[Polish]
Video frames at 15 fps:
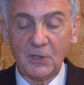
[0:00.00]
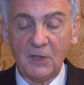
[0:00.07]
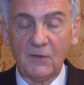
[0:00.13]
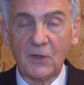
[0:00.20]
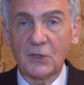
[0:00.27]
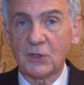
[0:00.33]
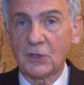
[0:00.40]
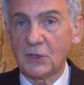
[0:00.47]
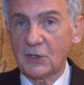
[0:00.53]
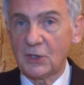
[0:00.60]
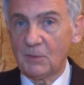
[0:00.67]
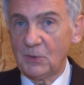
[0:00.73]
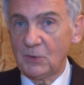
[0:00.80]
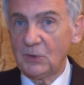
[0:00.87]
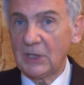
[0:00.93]
ponieważ
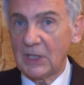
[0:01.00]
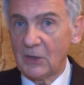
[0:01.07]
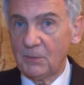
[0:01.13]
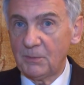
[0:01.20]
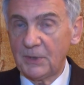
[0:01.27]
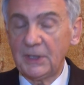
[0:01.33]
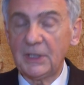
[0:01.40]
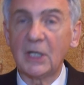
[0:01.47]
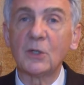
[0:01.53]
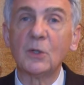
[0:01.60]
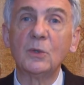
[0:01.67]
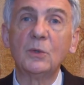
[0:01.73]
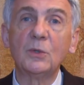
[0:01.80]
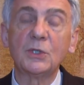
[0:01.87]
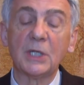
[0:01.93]
zdobył Grand Prix na
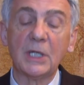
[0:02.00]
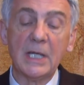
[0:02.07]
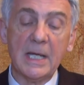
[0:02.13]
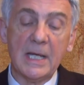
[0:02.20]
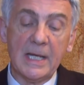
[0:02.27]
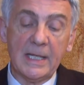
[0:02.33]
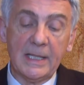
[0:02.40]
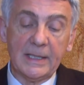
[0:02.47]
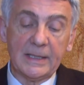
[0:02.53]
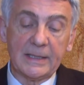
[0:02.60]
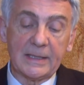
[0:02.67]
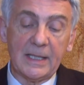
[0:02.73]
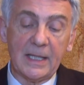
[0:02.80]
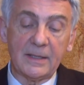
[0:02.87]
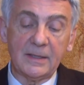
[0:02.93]
konkursie
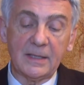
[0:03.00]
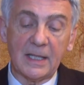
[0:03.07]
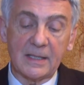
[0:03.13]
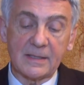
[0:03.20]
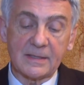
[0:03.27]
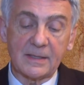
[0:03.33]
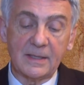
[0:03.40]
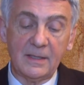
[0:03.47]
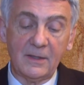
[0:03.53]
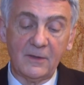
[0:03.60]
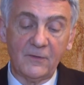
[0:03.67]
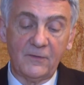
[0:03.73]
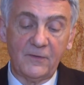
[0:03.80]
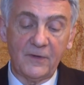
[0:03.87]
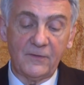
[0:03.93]
Klary Haskell
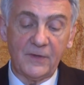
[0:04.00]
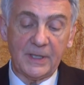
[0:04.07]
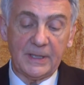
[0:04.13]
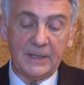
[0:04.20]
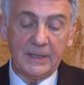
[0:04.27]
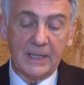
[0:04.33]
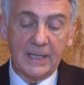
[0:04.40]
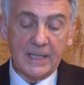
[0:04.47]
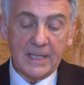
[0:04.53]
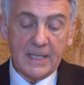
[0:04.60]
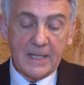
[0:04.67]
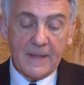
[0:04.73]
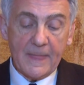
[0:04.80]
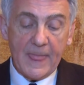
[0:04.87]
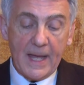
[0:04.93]
w Wewej,
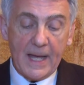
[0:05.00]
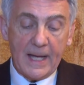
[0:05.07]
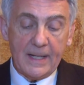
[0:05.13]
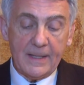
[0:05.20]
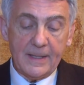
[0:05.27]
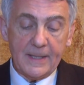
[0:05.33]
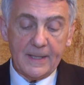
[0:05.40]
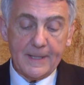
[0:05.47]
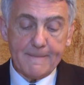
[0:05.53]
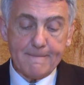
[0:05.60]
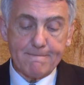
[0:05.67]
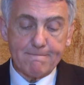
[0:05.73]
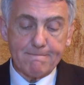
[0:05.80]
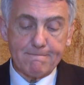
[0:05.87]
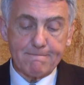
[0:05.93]
ale
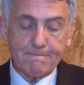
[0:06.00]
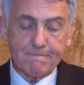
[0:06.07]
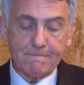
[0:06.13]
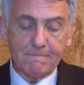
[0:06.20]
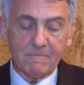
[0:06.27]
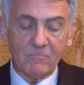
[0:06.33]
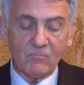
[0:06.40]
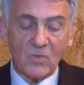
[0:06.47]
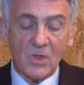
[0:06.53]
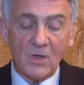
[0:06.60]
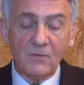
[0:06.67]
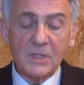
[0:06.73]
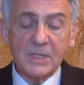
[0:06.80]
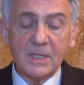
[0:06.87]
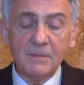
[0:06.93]
mm,
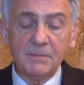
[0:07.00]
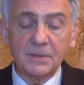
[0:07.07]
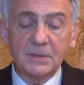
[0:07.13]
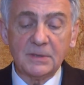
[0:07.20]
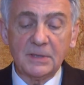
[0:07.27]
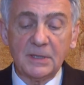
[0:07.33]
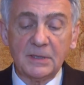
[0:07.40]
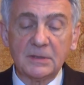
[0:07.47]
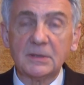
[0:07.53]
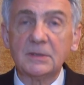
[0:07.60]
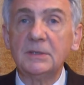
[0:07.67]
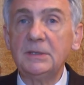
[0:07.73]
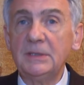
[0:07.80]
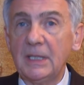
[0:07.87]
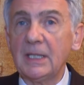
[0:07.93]
no, występ e,
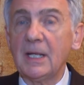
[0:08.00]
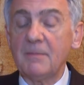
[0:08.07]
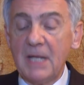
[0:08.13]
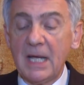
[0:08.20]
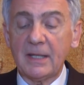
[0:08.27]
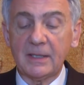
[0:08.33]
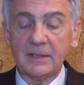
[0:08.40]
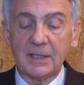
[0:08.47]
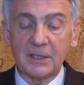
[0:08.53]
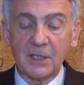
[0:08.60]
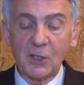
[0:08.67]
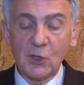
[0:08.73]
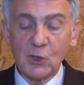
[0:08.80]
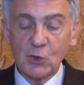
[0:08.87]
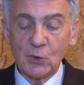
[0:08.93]
nie na miarę
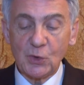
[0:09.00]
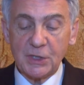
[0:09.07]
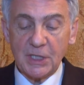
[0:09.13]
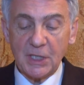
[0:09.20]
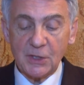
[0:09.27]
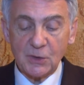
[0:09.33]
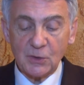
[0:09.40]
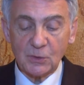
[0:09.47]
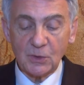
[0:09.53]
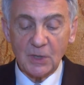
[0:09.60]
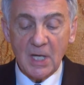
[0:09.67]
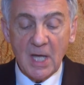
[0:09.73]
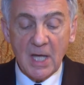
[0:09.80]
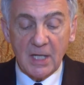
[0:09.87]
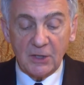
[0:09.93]
takiego sukcesu.
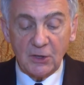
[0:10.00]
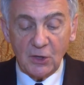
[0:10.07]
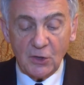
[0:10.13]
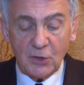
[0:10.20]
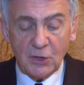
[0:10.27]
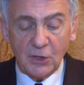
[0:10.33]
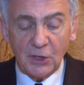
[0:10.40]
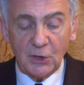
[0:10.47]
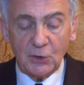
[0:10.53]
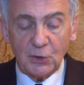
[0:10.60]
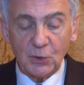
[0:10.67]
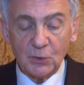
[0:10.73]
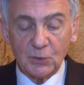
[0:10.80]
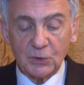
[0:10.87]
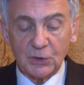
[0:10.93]
Gdy chodzi o
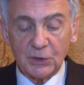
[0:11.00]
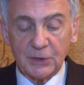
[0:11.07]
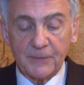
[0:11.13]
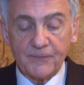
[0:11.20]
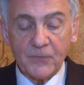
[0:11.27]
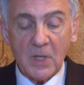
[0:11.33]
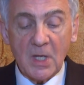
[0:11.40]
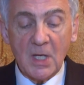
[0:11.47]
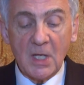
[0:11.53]
etiudy,